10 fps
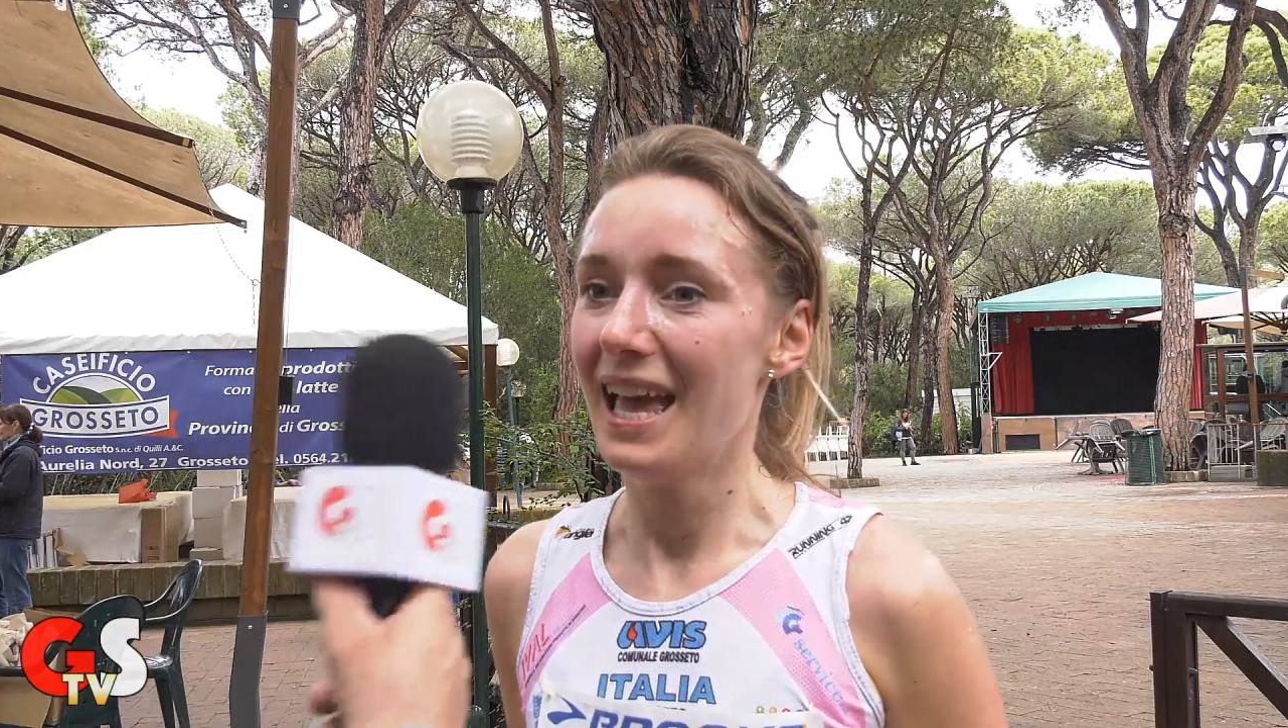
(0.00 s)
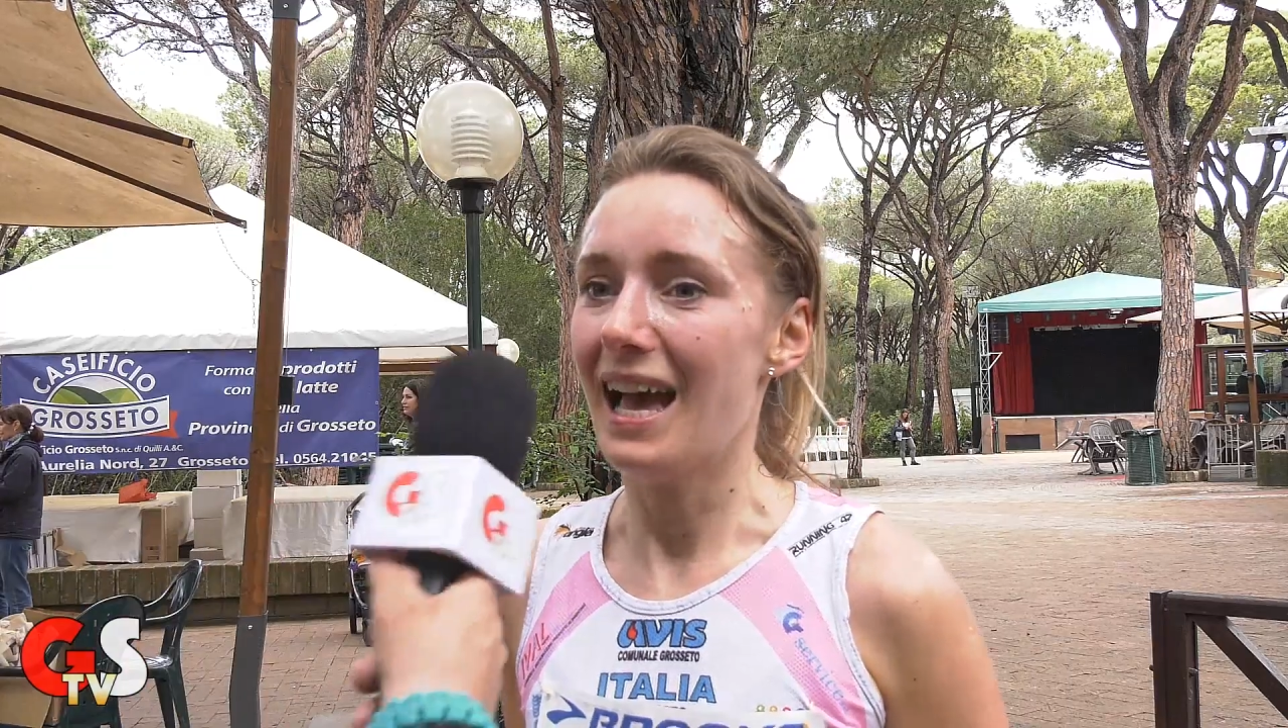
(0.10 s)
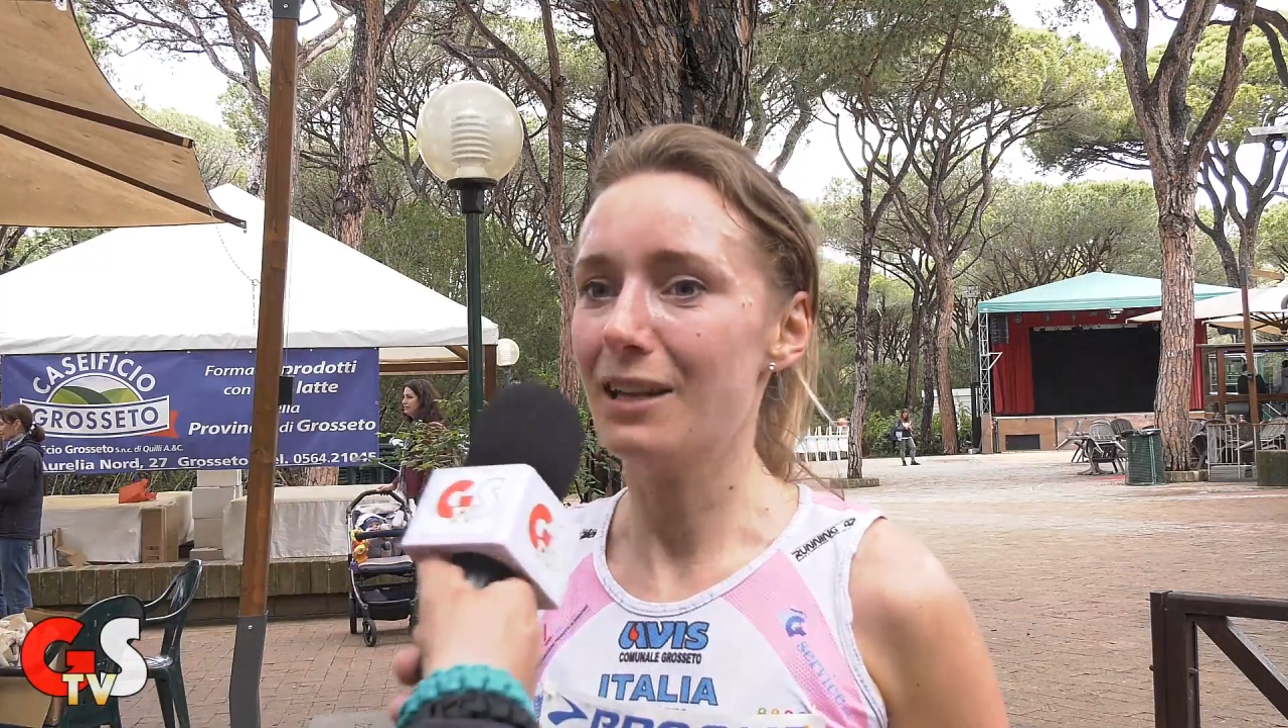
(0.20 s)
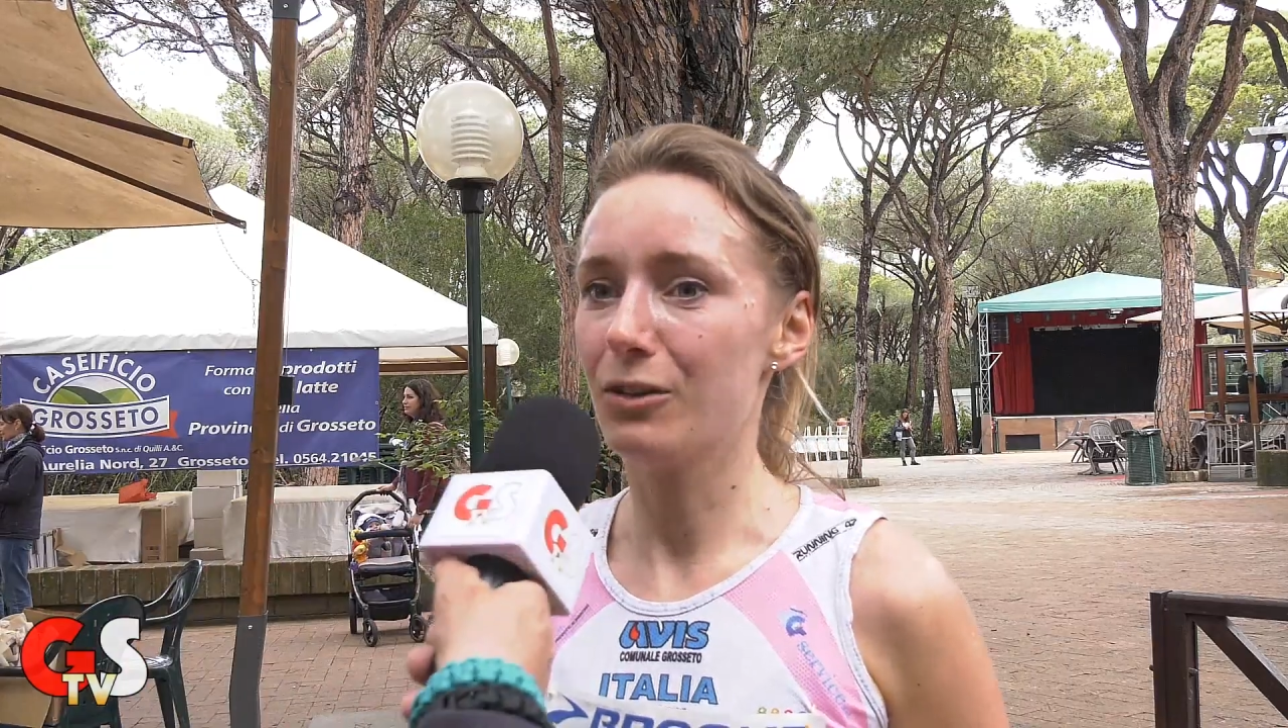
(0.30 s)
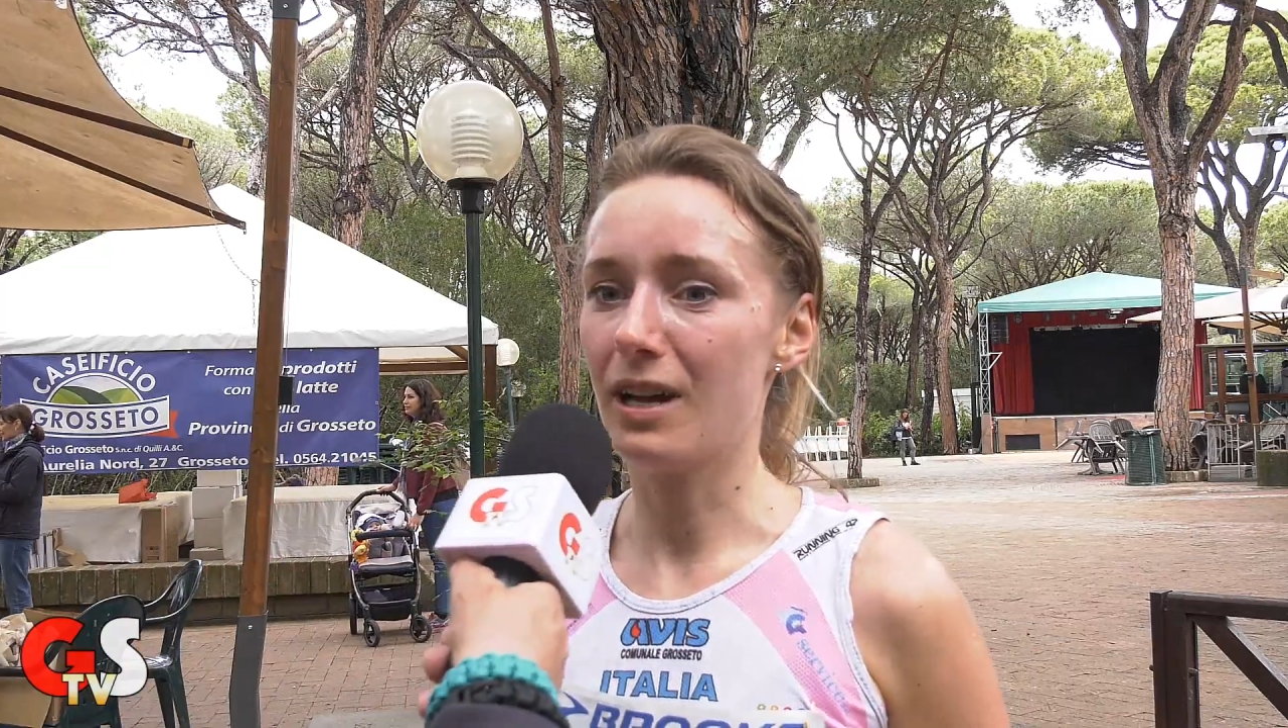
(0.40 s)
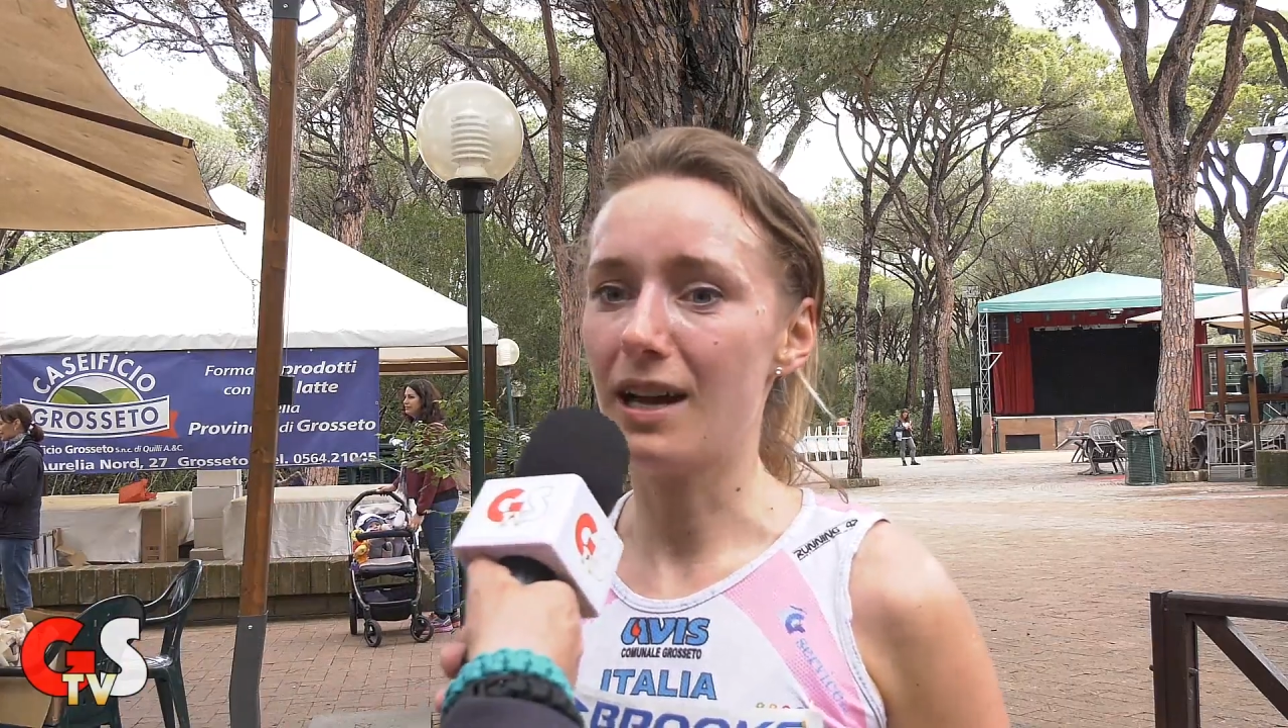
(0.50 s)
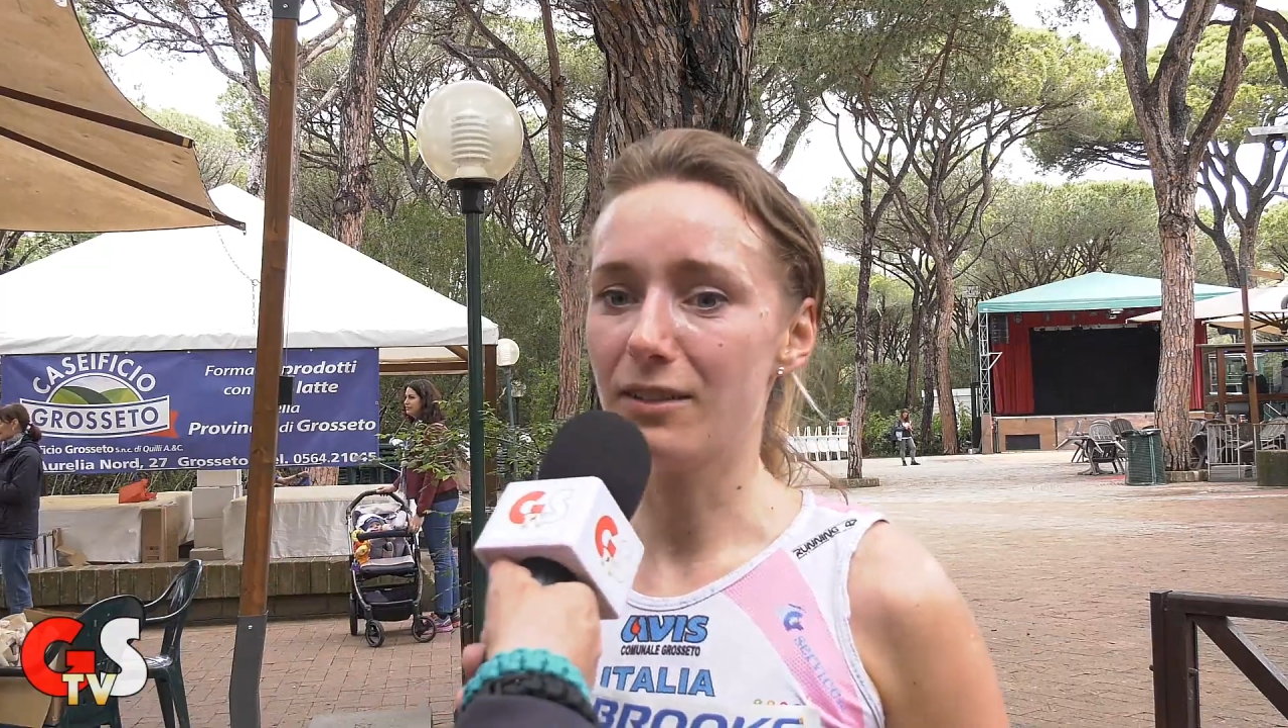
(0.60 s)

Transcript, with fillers: Allora,